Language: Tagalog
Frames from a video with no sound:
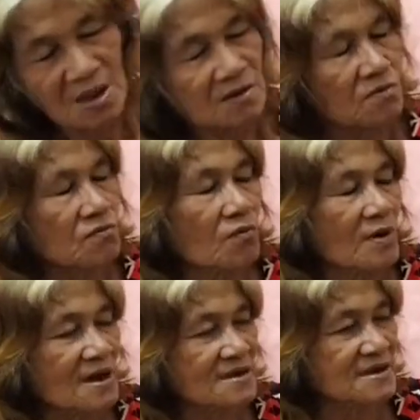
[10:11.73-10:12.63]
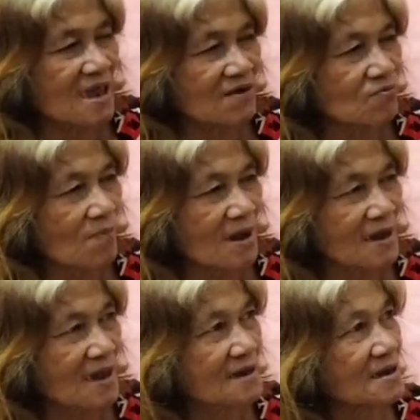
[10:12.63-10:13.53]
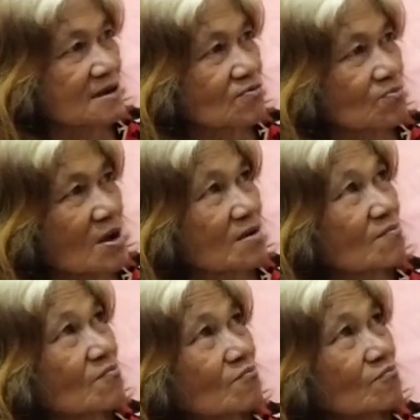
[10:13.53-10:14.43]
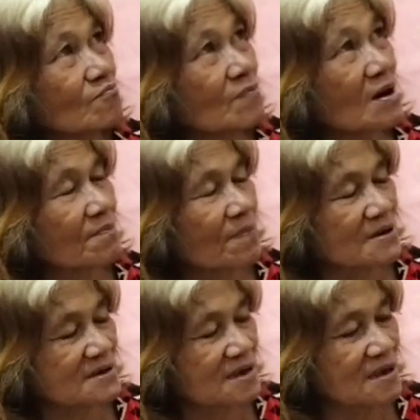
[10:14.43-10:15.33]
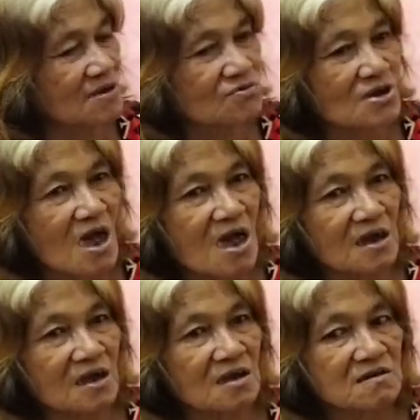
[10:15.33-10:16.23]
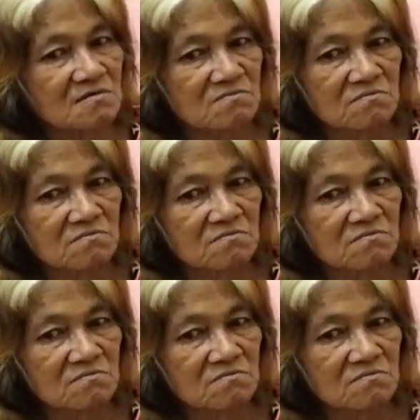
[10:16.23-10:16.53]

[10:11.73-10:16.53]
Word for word: Nagkukuha kasi ako baka dito may magpastin sa akin.